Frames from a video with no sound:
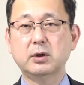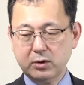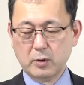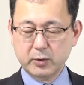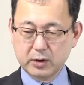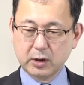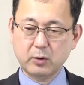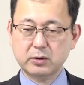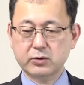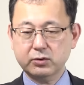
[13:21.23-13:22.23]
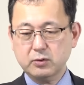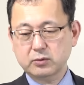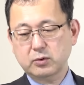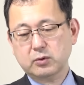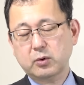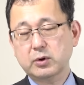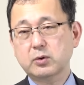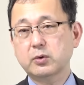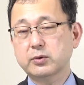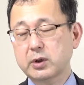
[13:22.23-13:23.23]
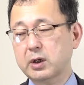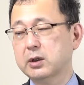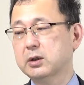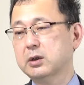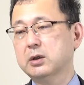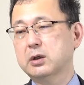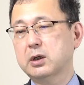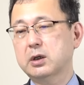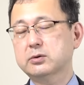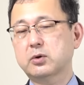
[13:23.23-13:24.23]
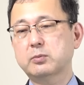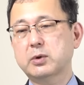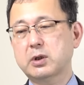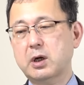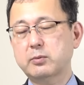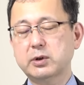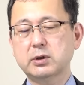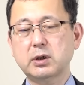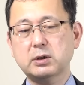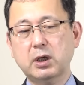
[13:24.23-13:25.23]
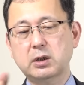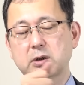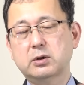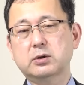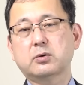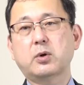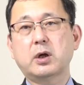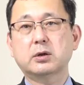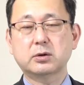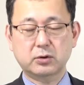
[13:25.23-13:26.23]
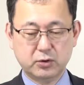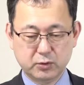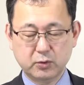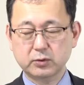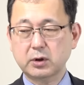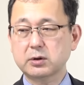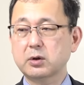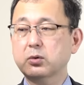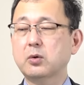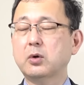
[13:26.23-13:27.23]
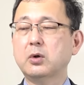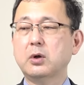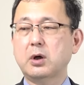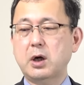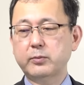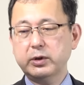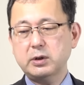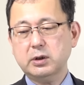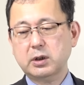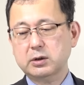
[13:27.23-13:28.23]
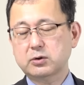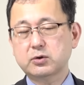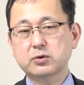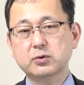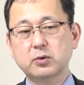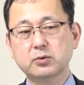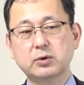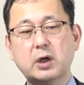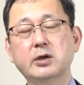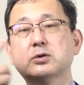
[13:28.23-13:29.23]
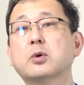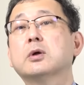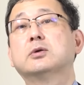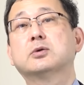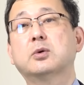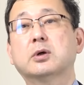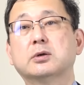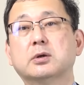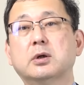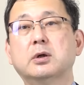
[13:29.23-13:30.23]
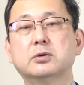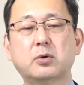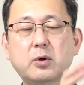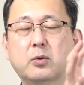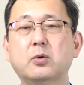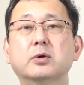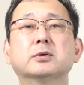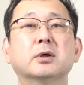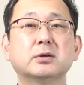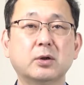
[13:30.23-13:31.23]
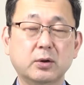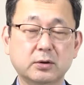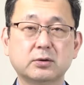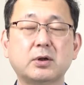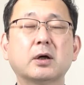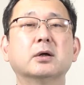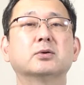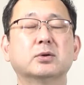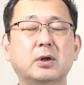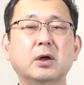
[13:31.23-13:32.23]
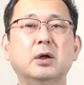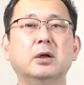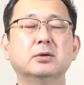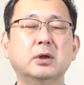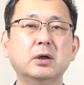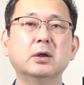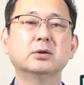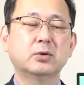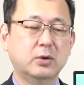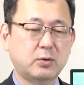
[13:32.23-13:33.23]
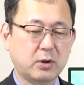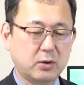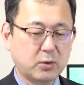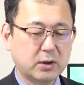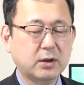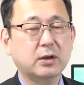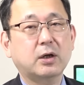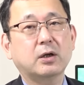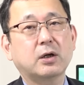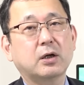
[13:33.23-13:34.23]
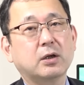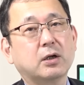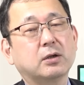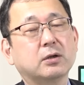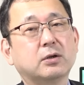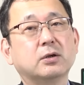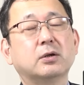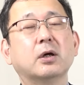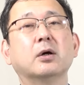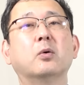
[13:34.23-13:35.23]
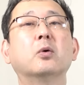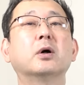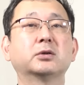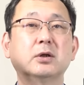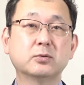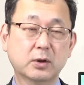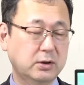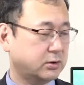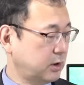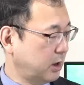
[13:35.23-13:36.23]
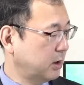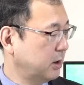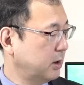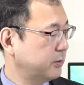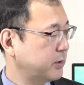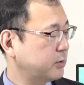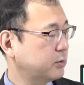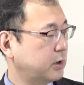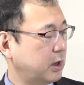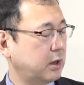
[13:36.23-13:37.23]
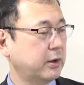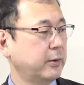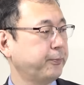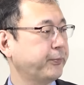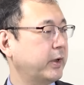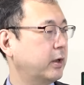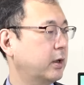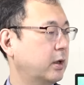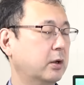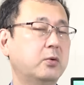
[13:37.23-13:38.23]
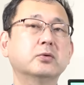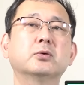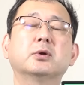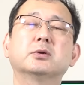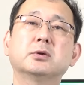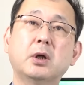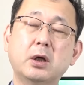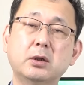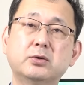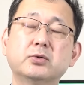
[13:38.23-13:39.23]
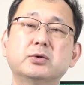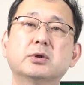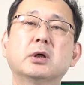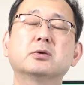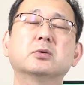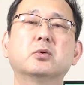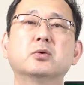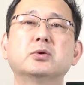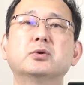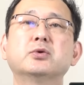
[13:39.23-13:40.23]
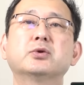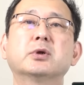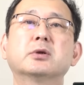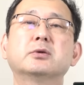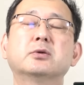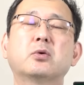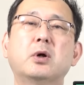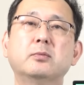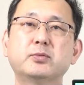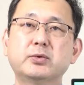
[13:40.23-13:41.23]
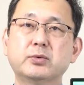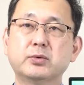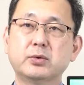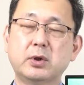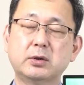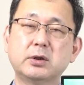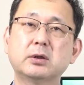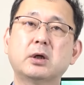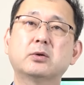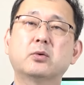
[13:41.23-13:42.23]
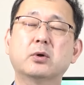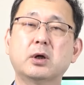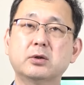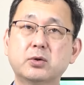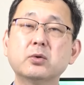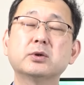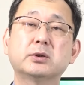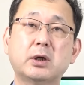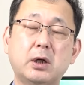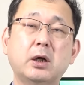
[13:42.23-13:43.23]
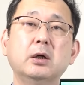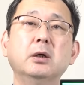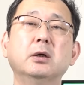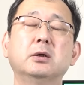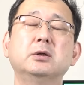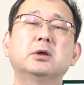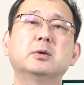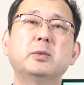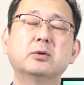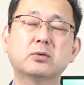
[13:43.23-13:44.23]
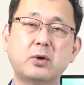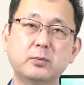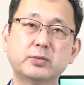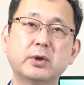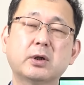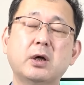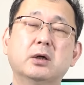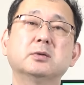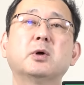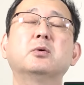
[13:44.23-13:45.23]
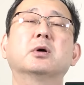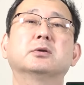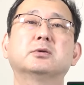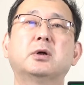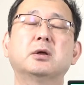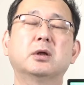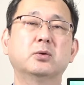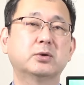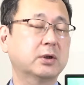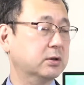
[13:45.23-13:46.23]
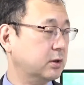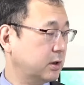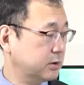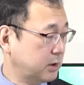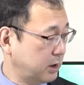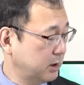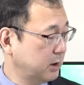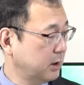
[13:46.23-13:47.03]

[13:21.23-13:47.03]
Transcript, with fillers: アメリカは中国を取り込んで、えそれまでアメリカ対ソ連、中国だったのを、アメリカ、中国対ソ連にするわけです。ソ連を孤立させたわけです。社会主義で。で、ソ連はこうガタガタガタガタガタってきて崩壊していくわけですね。なので、で、今度ですね、11月、今年11月にトランプ前大統領が勝利したら、2期目のトランプ政権始まるわけです。来年の1月からですね。